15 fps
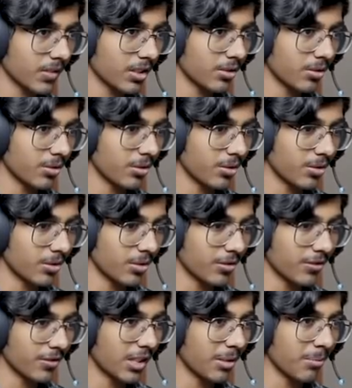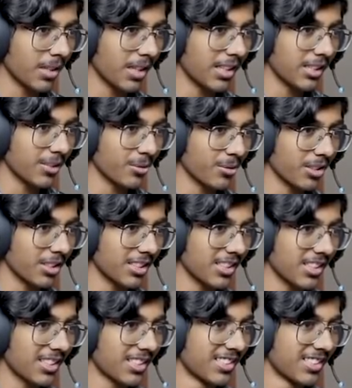ओ नो फार्म लैंड नहीं तोड़नी थी